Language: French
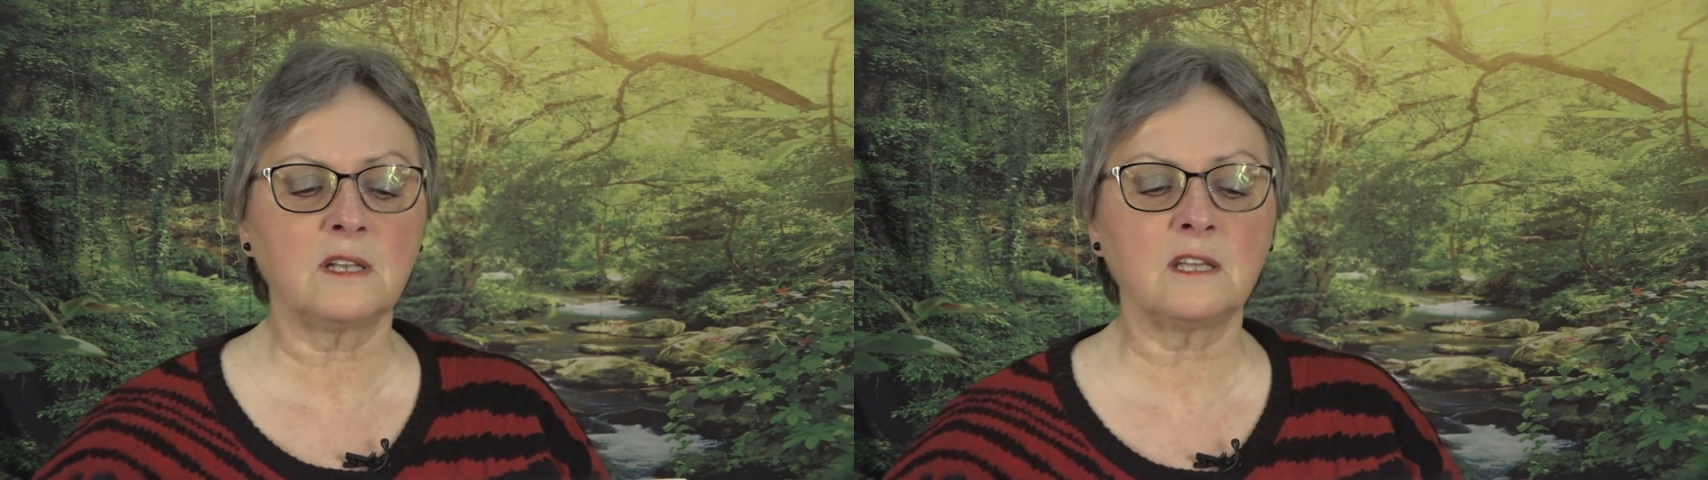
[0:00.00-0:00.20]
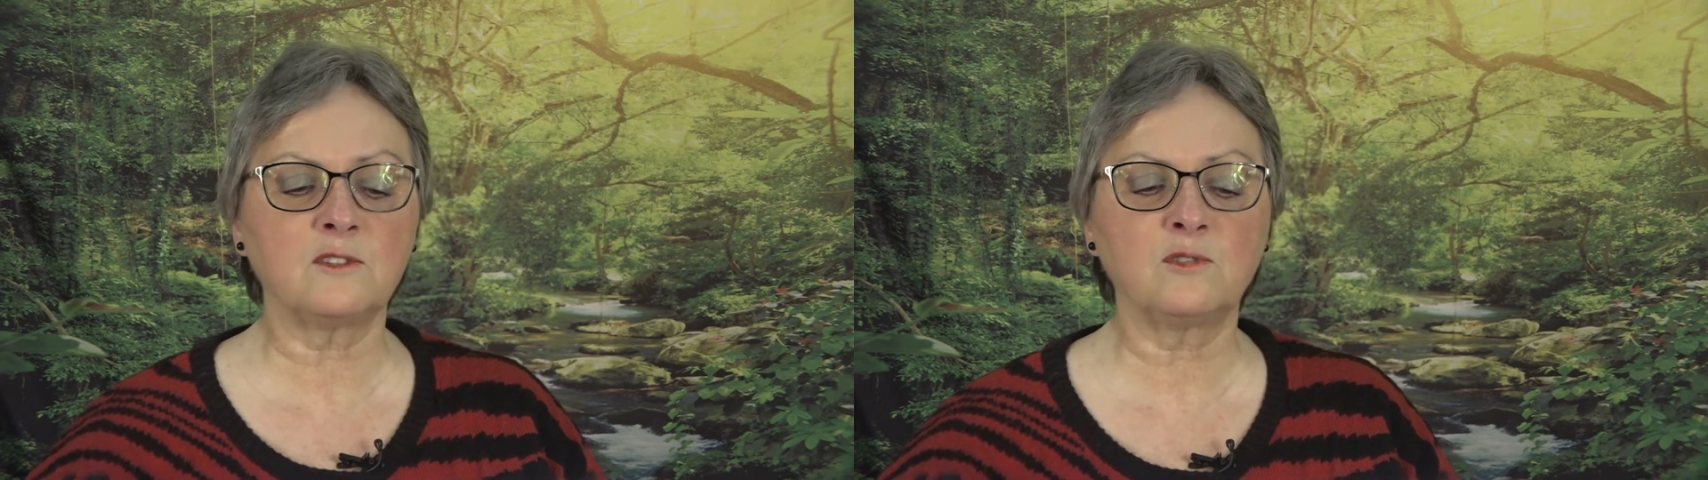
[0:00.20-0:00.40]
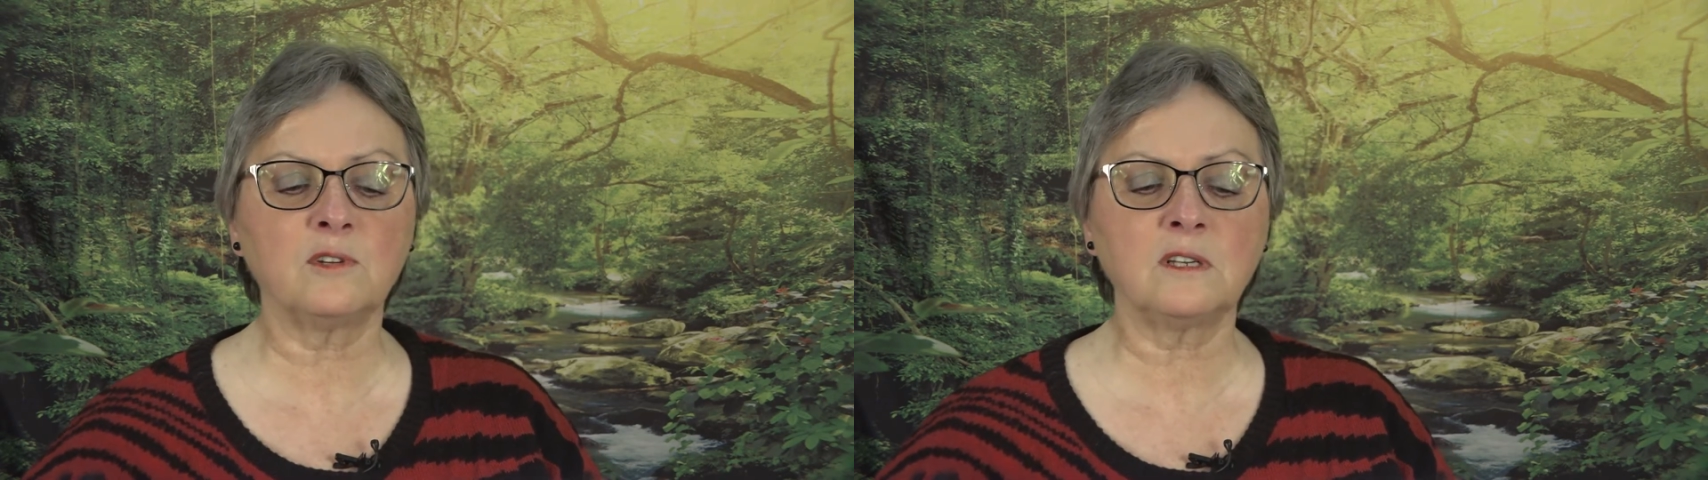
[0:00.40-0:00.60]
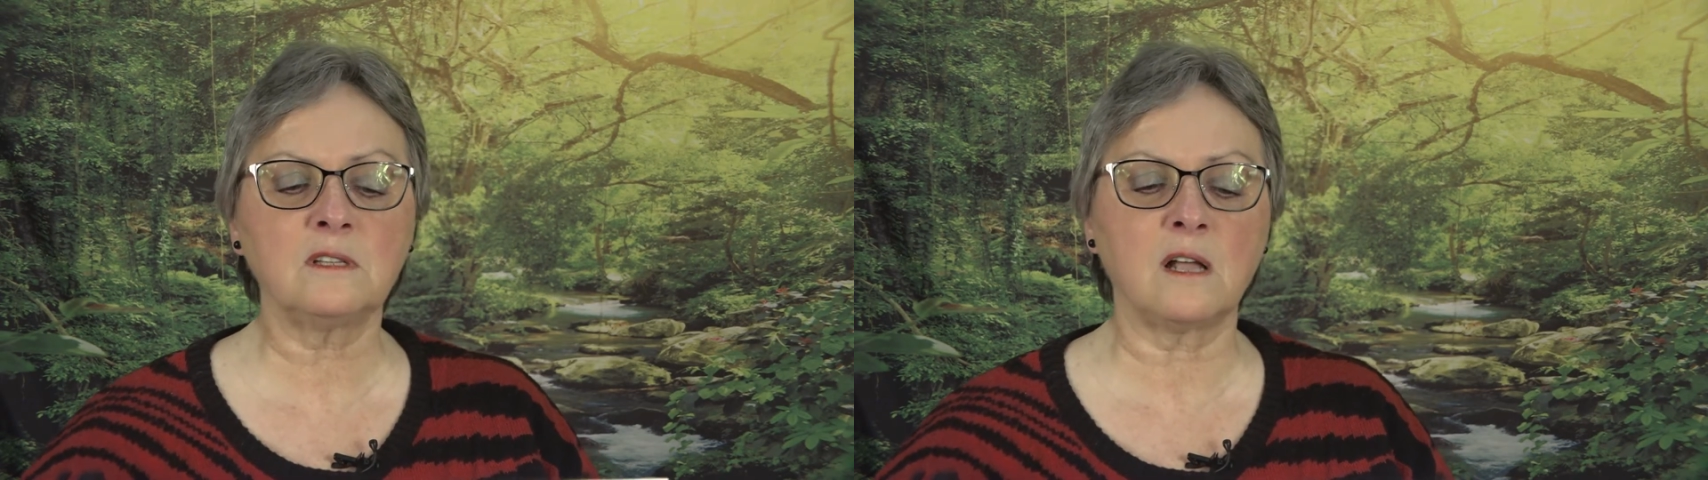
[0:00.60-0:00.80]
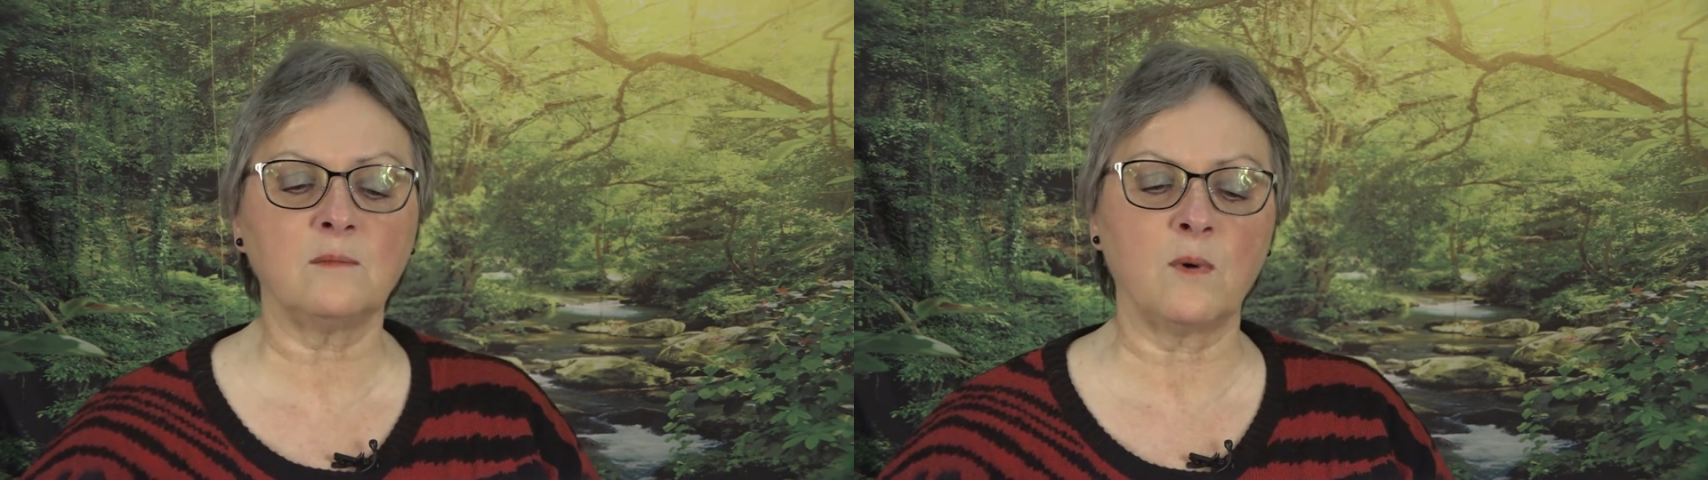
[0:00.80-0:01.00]
les tueries
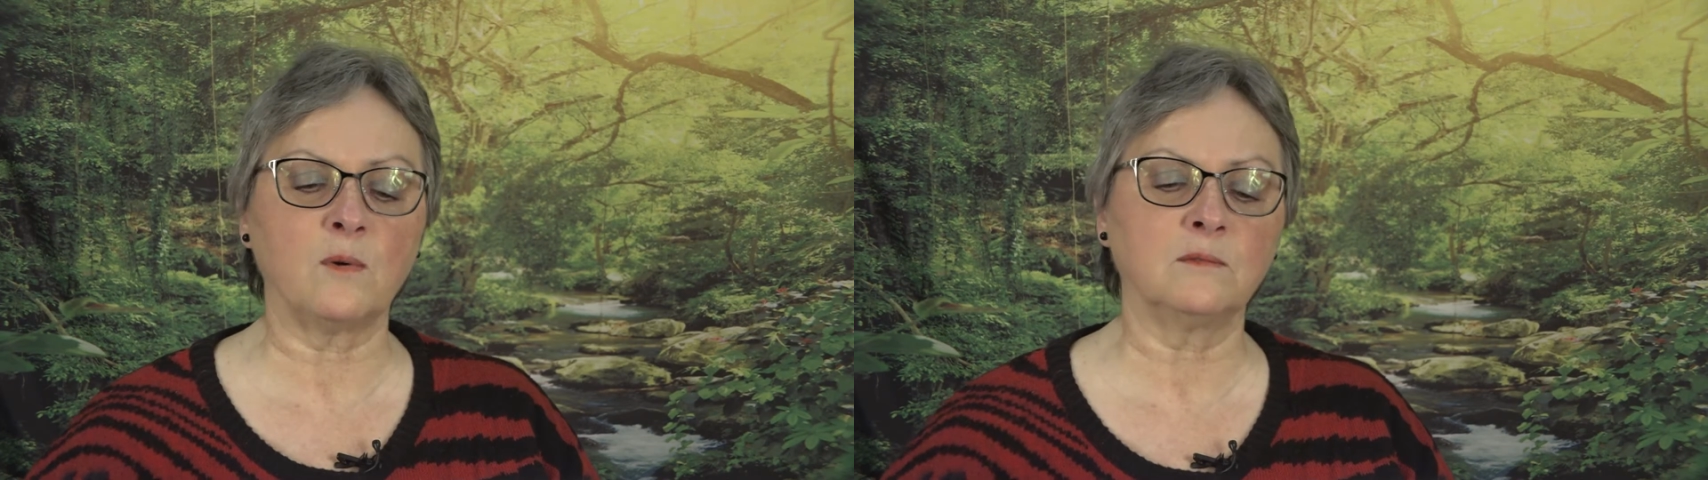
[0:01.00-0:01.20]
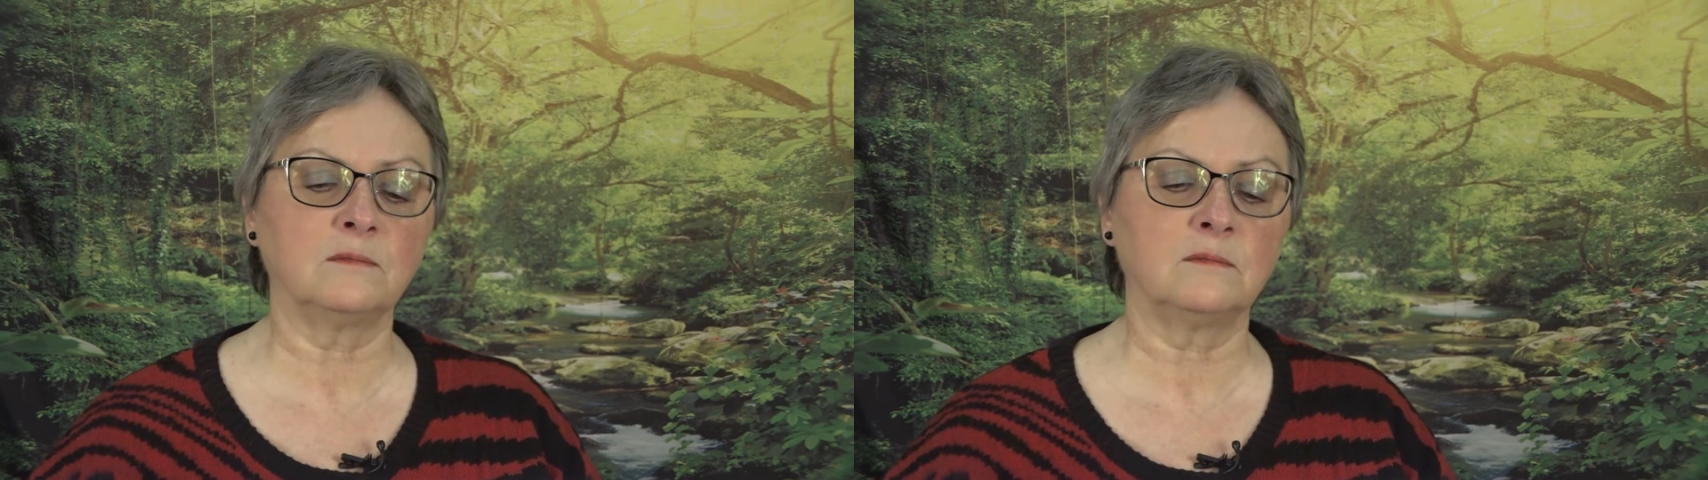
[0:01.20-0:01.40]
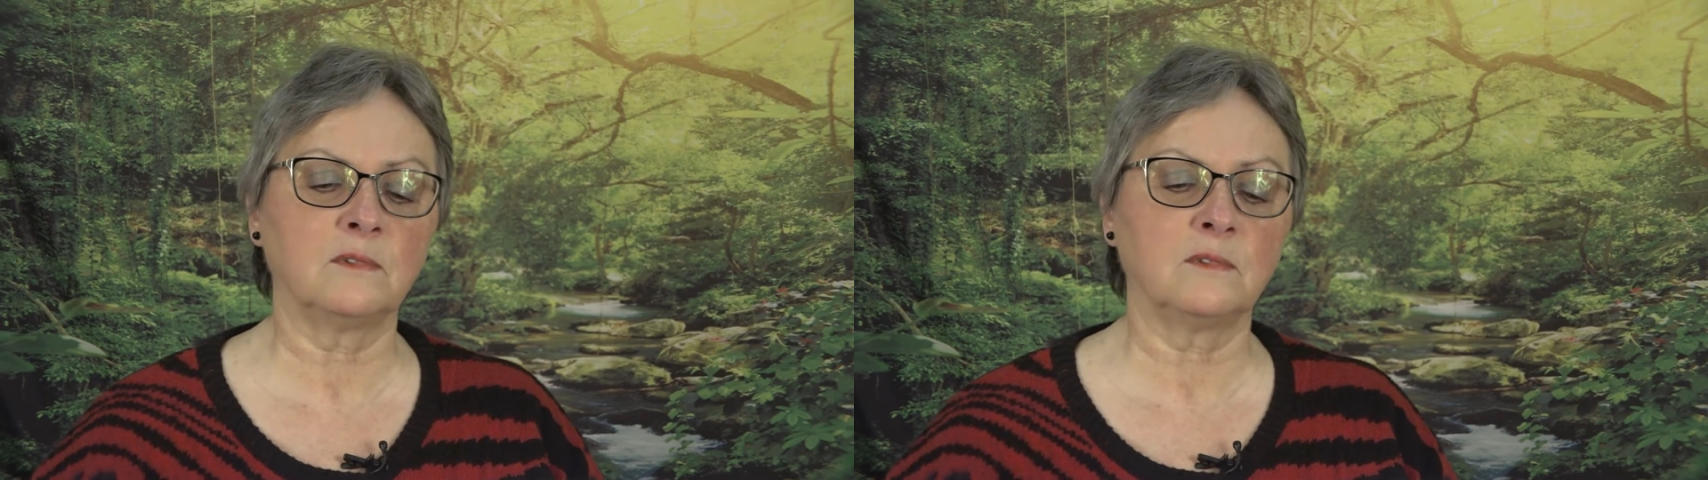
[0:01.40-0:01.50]
dans le monde.